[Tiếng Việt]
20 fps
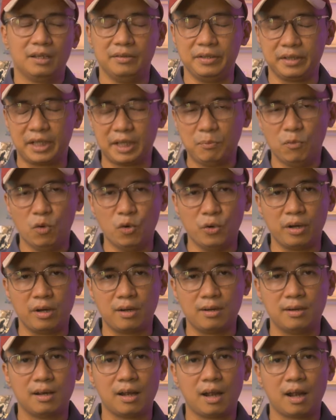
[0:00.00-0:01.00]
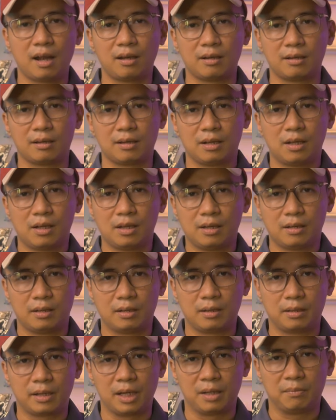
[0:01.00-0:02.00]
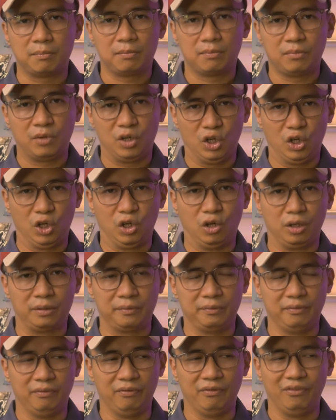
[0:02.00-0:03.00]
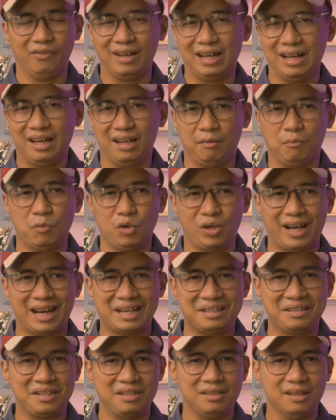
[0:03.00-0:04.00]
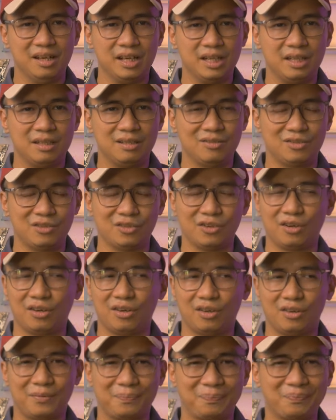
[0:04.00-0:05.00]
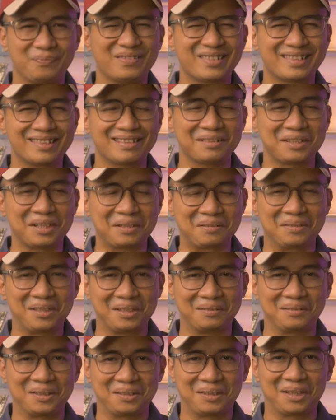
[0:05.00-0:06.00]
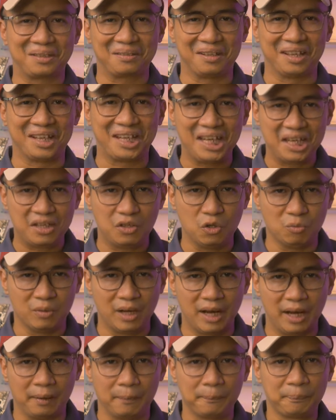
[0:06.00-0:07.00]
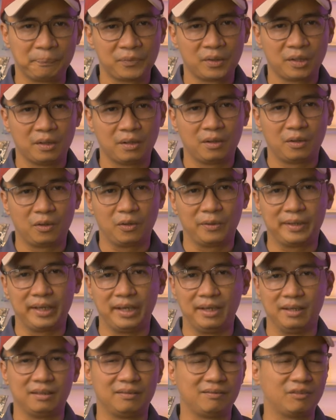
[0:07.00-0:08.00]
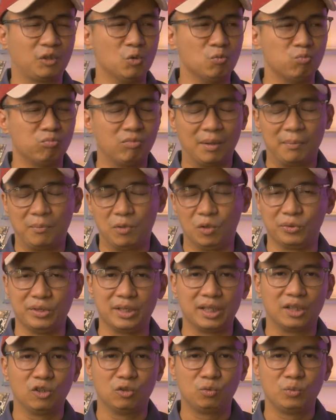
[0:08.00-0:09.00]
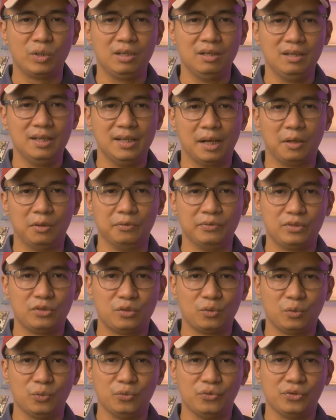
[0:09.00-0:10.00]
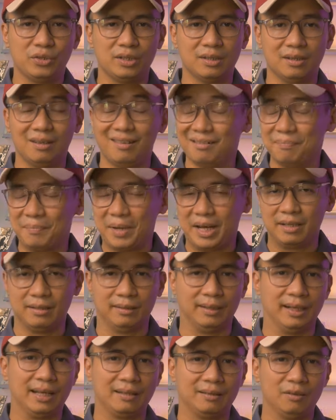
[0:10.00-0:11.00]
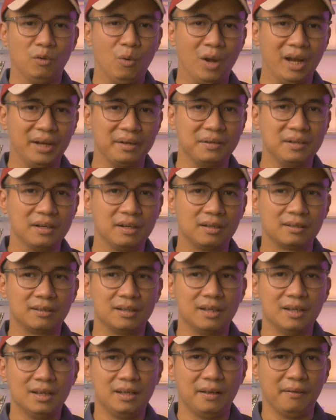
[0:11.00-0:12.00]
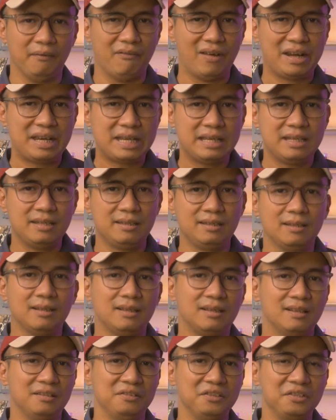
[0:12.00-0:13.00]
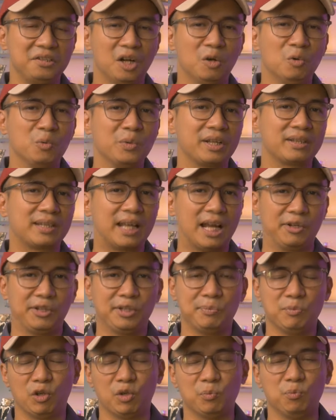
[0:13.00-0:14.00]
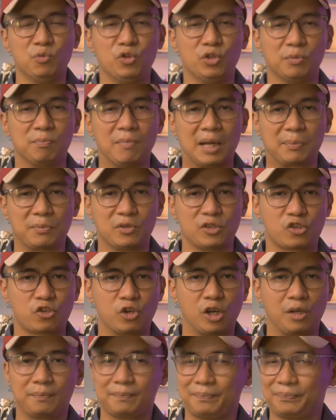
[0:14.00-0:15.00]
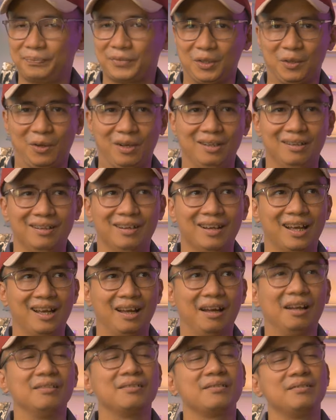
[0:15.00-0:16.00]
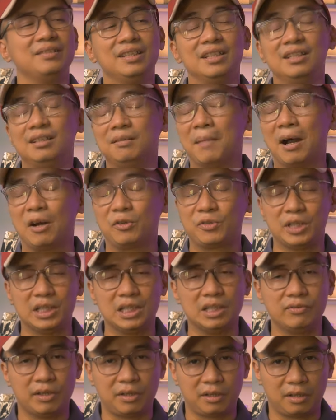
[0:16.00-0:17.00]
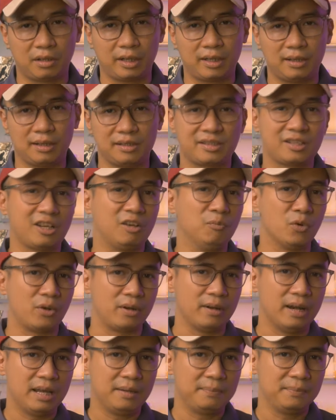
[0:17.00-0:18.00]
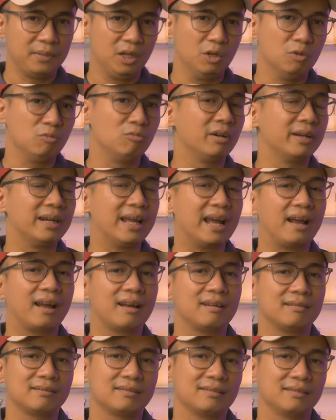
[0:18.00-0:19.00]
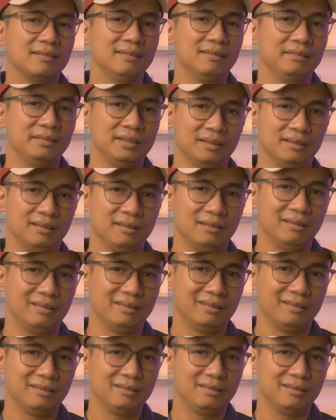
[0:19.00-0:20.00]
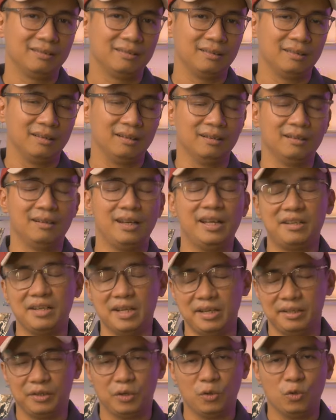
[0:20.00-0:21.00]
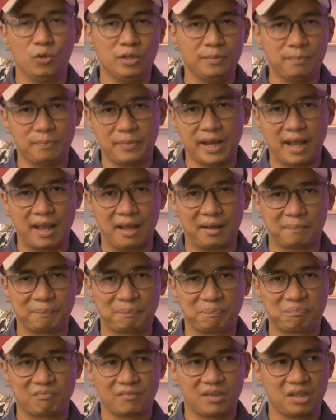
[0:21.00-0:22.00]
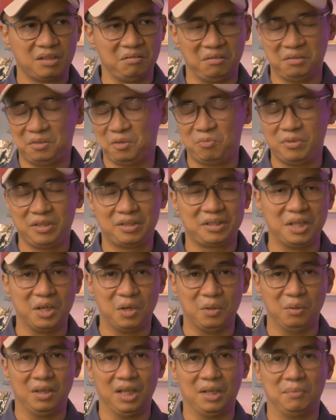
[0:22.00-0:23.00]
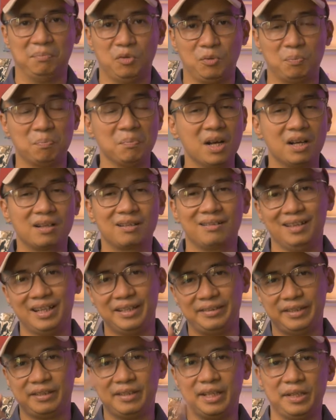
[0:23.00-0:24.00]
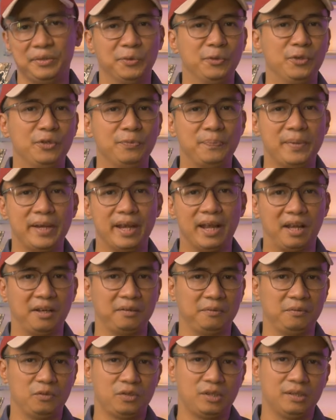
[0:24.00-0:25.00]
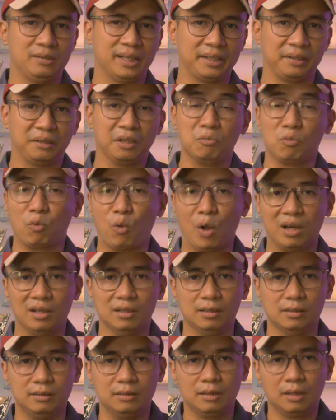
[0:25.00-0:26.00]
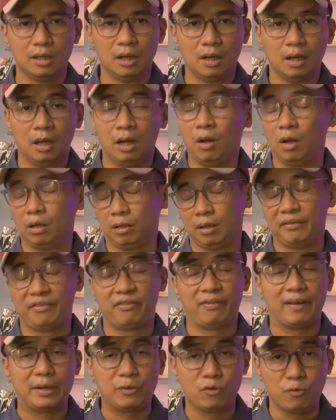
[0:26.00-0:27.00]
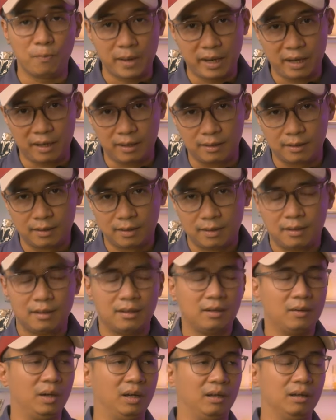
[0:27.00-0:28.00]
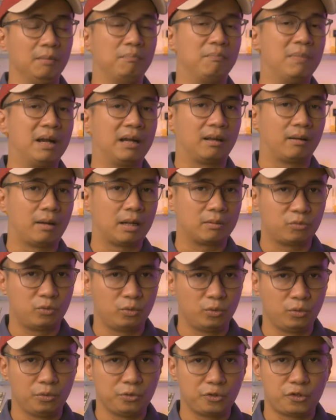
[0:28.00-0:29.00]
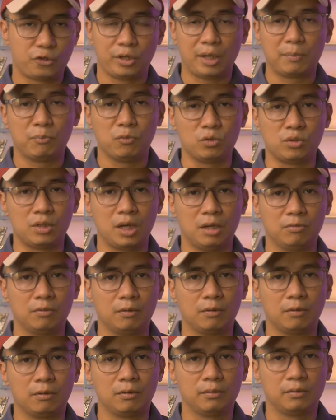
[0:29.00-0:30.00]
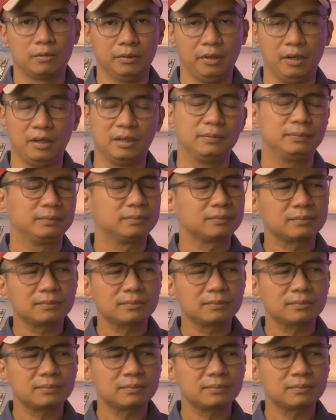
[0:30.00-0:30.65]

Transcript: những cái mùi hương đậm ngọt và một cái gì đấy nó rất rất rất rất là ít đụng hàng có thể là cùng là một những cái đốt nguyên liệu ví dụ như là lơ mê chẳng hạn oải hương vani nhưng ông ấy đã tạo nên một cái mùi barbershop gọi là như báo chí vẫn nói là sau một đêm ông ấy đã được uh, ờ, lên đỉnh Olympia giống như kiểu là một bước lên đến đỉnh Olympia sự thành công quá lớn hoặc là Fly hoặc là Baccarat Rouge năm 40 đó